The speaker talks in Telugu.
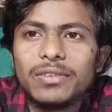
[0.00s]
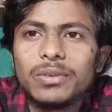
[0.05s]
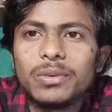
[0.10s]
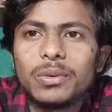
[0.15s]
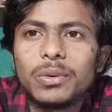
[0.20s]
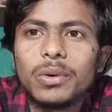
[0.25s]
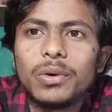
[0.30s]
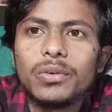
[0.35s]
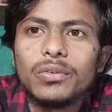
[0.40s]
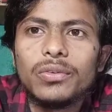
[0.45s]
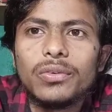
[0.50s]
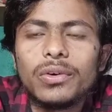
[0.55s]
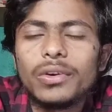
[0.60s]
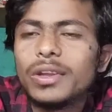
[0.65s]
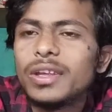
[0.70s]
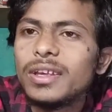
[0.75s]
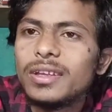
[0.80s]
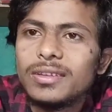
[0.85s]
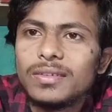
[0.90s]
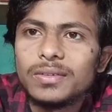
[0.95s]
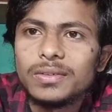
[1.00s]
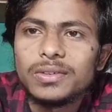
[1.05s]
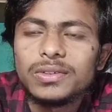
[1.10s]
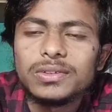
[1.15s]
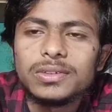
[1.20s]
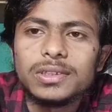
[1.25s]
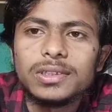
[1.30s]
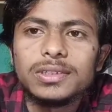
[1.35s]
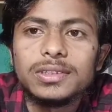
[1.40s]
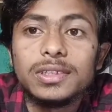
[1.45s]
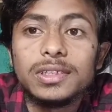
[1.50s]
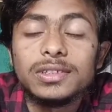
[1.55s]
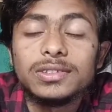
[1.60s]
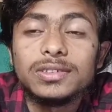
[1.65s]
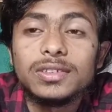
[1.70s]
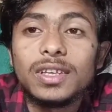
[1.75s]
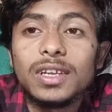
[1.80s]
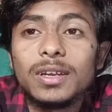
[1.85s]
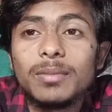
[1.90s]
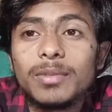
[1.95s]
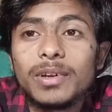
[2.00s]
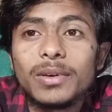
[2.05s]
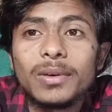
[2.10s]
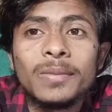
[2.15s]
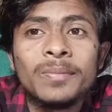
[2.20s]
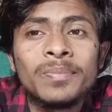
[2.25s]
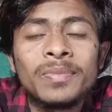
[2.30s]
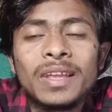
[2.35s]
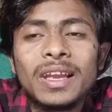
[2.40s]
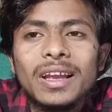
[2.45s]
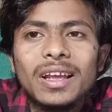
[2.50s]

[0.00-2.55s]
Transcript: యాక్సెస్ రోగ్ ఫోన్ ఏది ఉందో సో అది వచ్చేసరికి మనకు